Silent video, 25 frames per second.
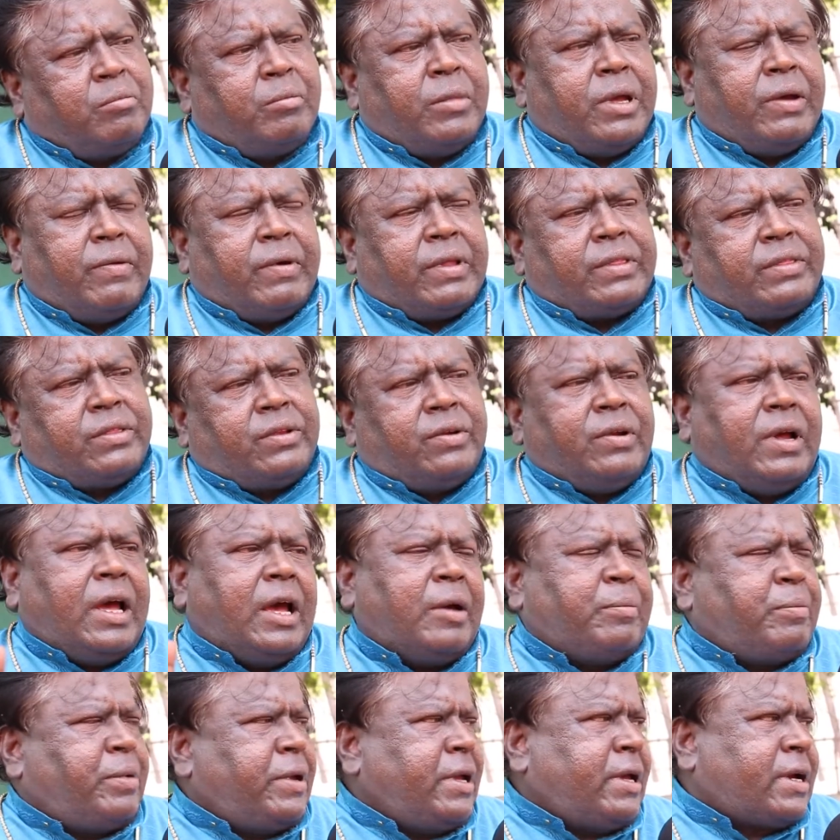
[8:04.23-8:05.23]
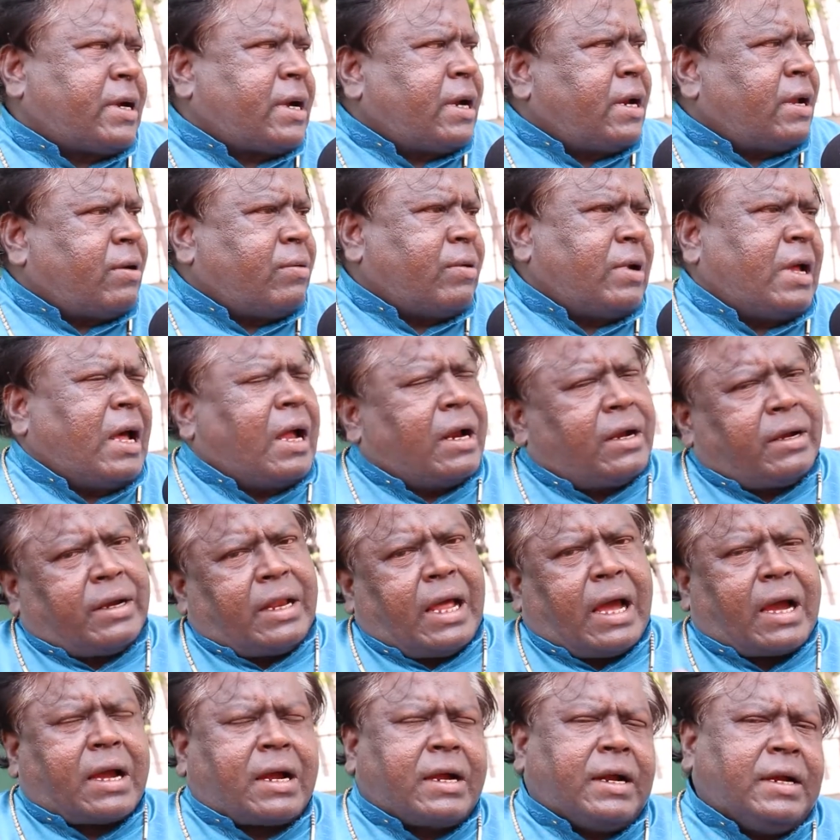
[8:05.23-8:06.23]
మేమందరం హ్యాపీ ఇక్కడ కూడా
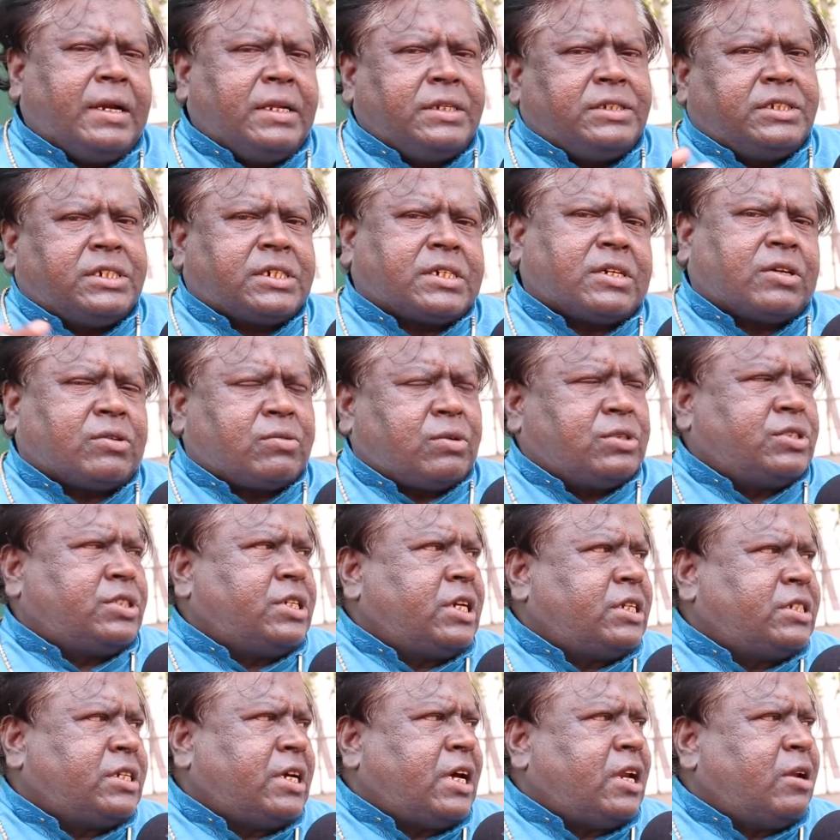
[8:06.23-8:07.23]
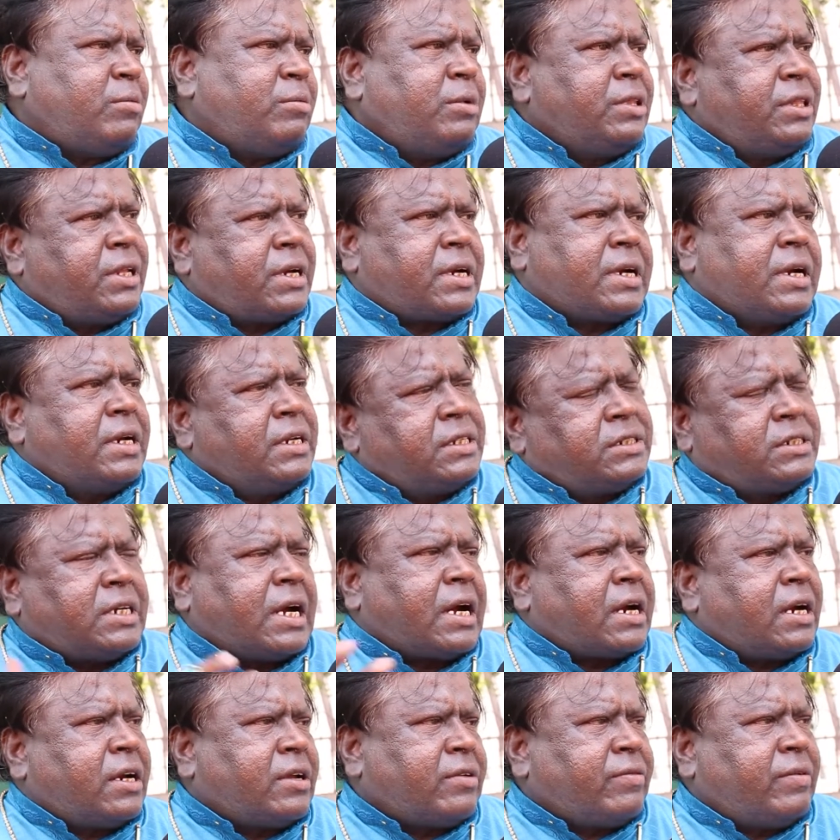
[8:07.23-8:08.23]
అంటే అక్కడి నుంచి ఇక్కడికి వచ్చారు చాలామంది ఇక్కడి నుంచి
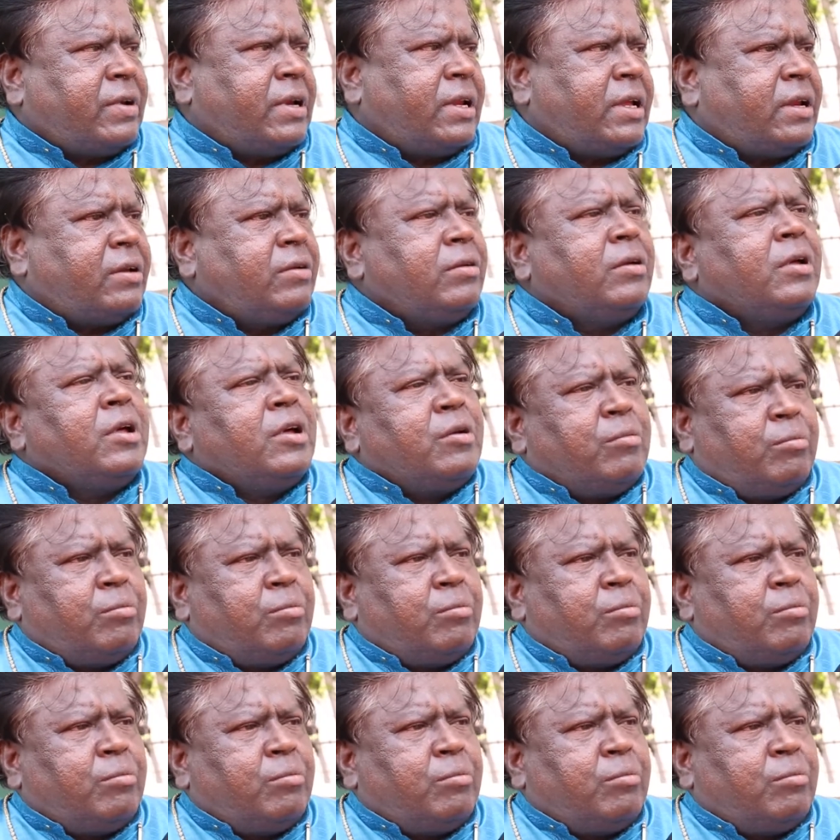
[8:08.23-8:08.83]
అక్కడికి వెళ్ళారు